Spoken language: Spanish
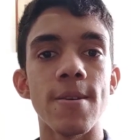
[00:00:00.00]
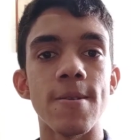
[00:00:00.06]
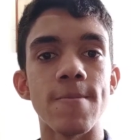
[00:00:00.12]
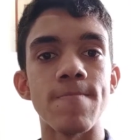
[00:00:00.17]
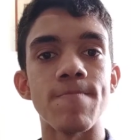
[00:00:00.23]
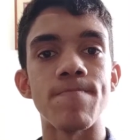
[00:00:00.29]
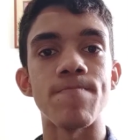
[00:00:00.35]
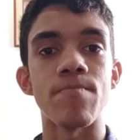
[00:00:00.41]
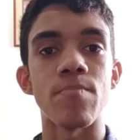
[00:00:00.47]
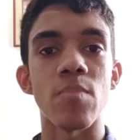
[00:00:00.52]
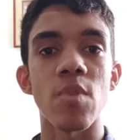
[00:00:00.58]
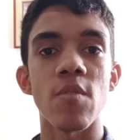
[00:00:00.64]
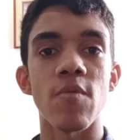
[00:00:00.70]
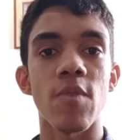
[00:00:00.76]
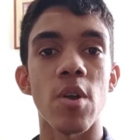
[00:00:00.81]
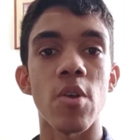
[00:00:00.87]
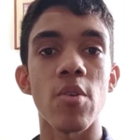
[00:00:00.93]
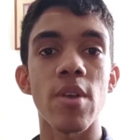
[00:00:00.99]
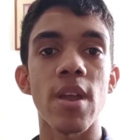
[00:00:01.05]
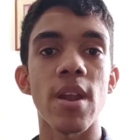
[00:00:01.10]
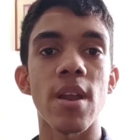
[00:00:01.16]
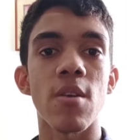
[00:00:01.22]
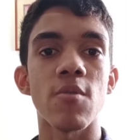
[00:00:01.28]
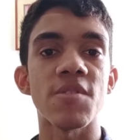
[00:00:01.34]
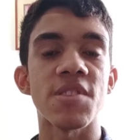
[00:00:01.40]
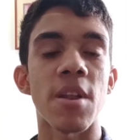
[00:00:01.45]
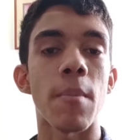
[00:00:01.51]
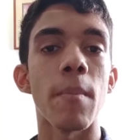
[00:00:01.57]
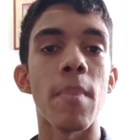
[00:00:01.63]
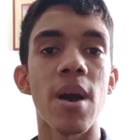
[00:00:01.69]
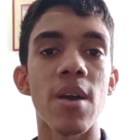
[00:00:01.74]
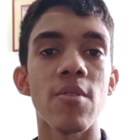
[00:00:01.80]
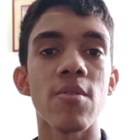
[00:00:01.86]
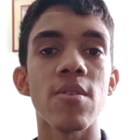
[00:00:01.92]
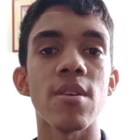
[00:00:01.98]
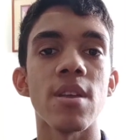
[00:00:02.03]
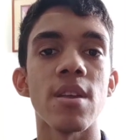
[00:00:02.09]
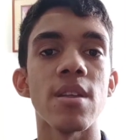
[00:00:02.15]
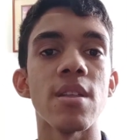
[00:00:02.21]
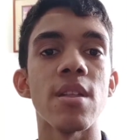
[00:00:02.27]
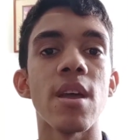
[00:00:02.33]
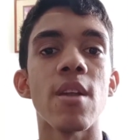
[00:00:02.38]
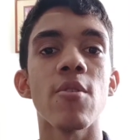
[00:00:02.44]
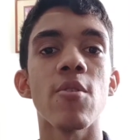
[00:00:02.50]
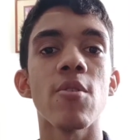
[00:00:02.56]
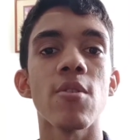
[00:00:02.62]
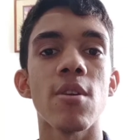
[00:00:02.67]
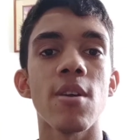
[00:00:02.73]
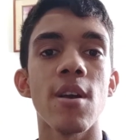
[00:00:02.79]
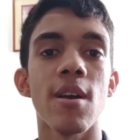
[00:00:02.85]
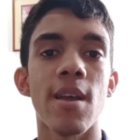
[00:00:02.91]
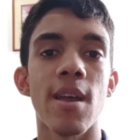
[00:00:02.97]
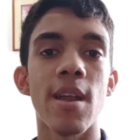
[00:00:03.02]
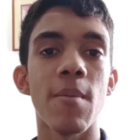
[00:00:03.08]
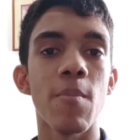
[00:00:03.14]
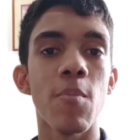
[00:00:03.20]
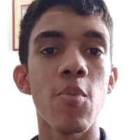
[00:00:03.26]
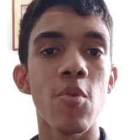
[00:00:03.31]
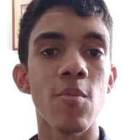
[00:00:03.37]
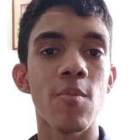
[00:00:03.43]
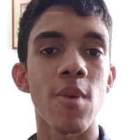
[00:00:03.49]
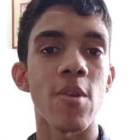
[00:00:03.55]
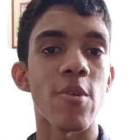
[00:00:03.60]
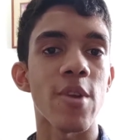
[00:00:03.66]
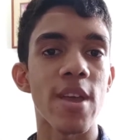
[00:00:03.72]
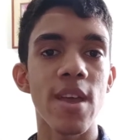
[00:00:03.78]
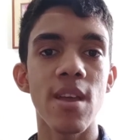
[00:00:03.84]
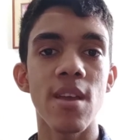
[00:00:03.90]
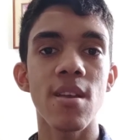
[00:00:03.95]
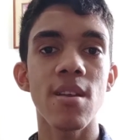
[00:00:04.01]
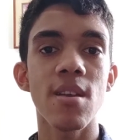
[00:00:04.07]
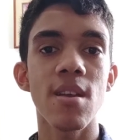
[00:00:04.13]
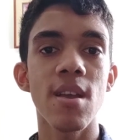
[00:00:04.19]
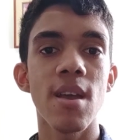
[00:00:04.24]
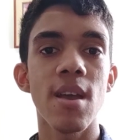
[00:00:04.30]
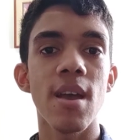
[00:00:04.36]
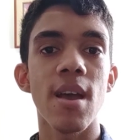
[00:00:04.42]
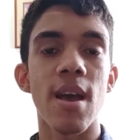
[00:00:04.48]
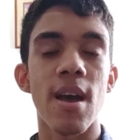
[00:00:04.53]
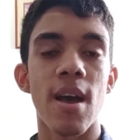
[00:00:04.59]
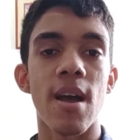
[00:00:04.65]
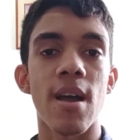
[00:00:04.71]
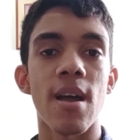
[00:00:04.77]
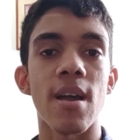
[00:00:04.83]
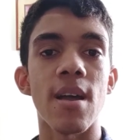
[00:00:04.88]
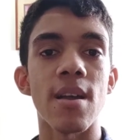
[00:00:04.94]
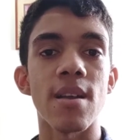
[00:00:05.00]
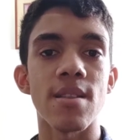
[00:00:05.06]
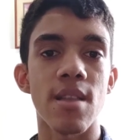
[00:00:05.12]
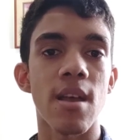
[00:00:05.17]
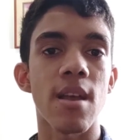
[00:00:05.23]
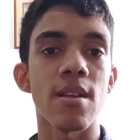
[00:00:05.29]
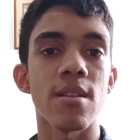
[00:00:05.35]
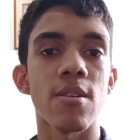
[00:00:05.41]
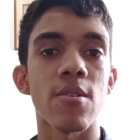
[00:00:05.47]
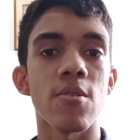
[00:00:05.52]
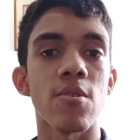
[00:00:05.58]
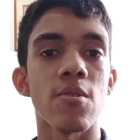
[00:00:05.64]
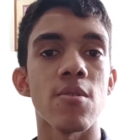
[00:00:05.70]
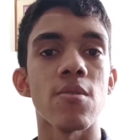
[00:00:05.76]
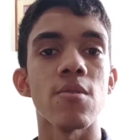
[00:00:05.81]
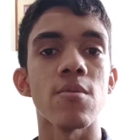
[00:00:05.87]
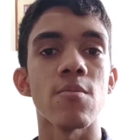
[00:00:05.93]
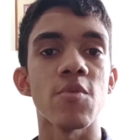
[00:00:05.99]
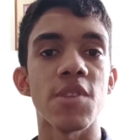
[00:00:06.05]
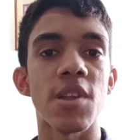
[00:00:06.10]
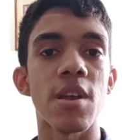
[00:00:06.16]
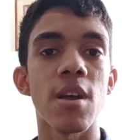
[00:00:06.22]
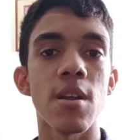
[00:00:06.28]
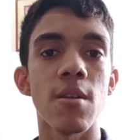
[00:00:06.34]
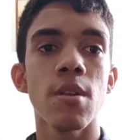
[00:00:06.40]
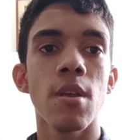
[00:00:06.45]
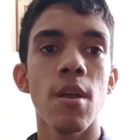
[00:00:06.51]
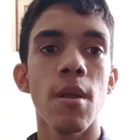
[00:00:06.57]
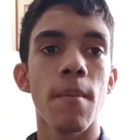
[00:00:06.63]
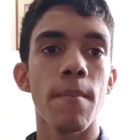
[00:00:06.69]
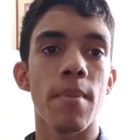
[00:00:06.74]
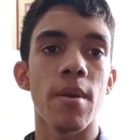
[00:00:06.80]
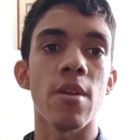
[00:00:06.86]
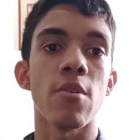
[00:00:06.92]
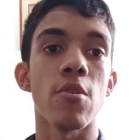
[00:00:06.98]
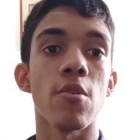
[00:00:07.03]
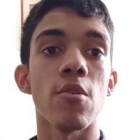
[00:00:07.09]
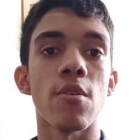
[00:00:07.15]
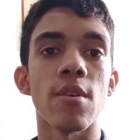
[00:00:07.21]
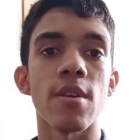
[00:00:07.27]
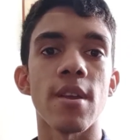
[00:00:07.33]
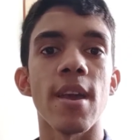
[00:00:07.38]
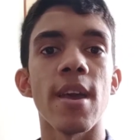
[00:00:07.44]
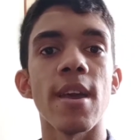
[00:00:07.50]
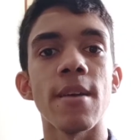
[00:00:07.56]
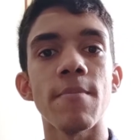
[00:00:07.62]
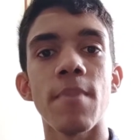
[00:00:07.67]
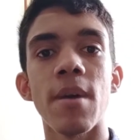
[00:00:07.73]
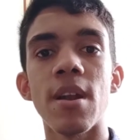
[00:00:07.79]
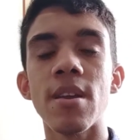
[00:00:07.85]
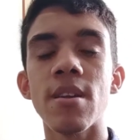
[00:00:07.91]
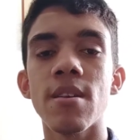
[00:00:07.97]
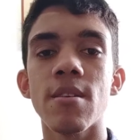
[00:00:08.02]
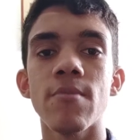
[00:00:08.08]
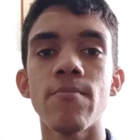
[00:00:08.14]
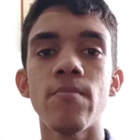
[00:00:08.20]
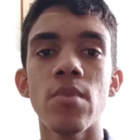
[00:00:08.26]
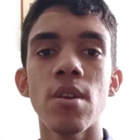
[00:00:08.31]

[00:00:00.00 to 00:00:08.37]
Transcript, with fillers: em, fueron quienes conservaron y dieron el boom, el origen a este género musical. Pero, ¿qué es Palenque?